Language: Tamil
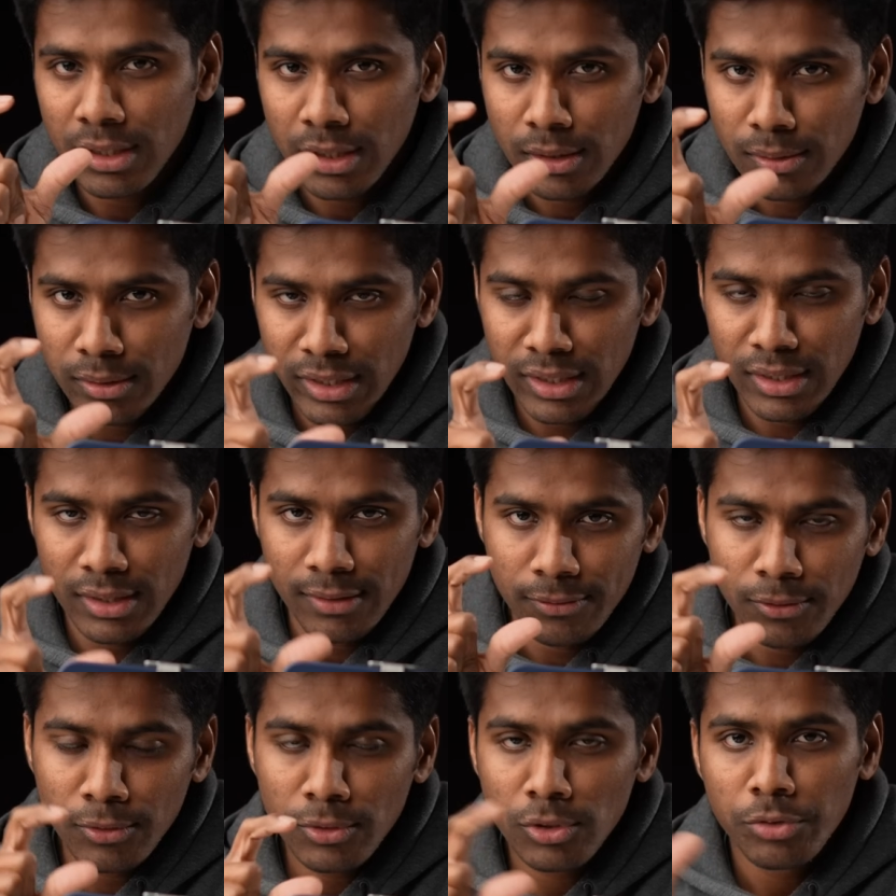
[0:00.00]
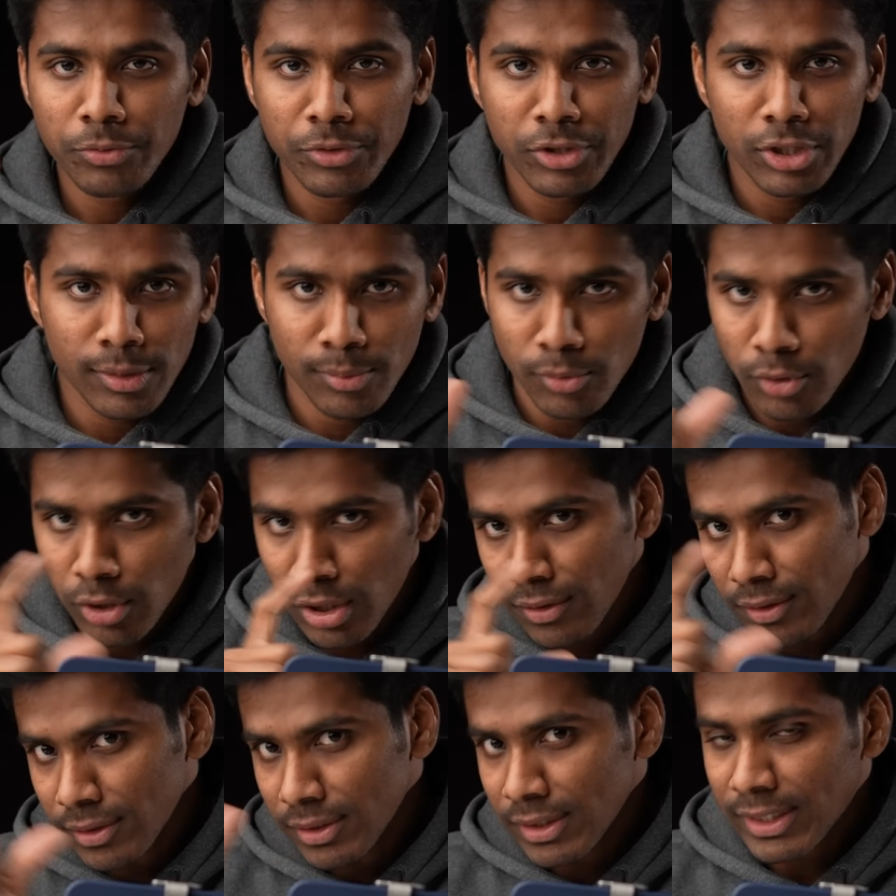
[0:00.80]
அதாவது ரெண்டு ஃபோட்டோ வீடியோ மோடு
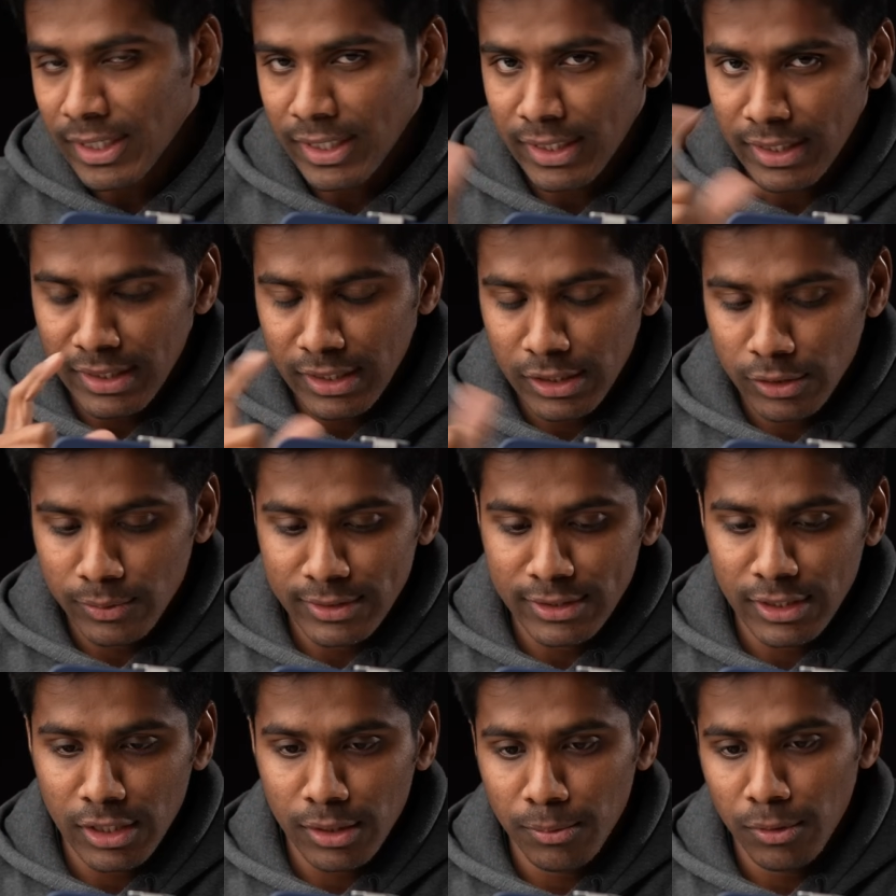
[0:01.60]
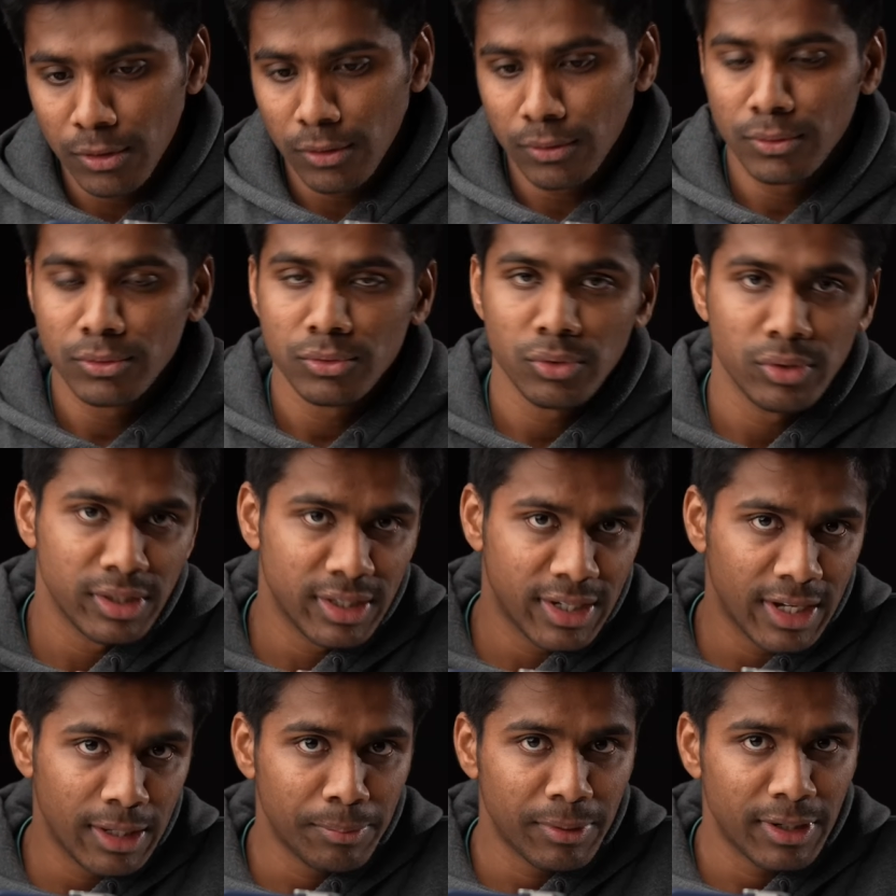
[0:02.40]
தான் வந்து டக்கு டக்குன்னு சுவிச் ஆரமாக இருக்கும் ஸோ
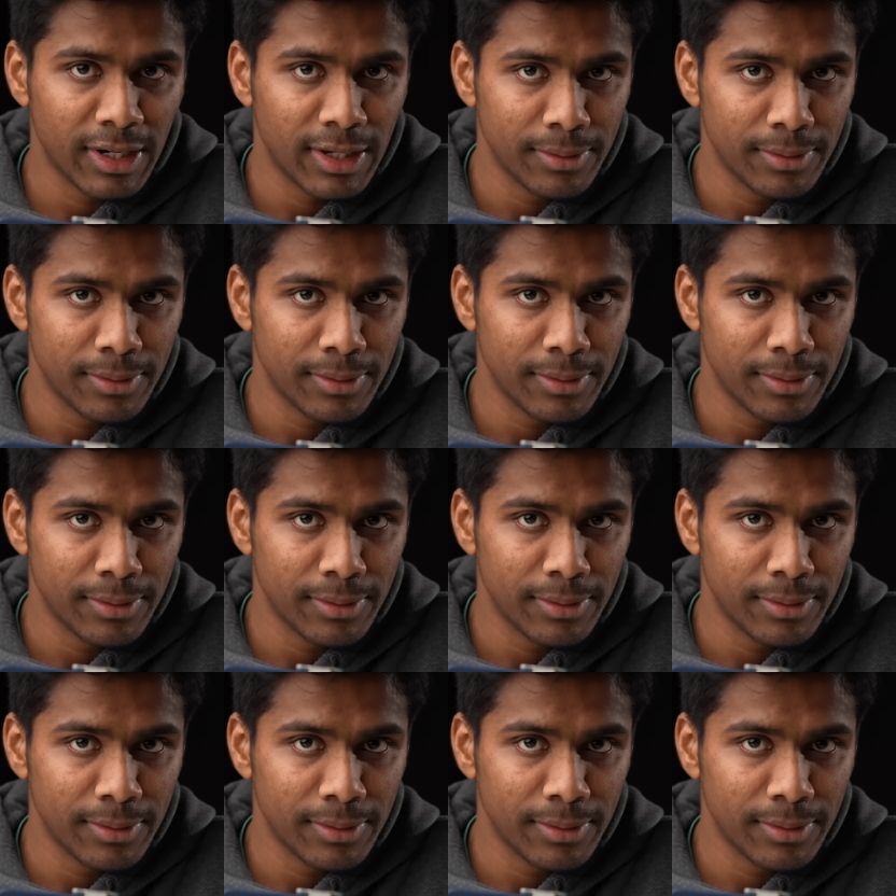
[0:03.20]
நீங்கள் ஹைப்பர்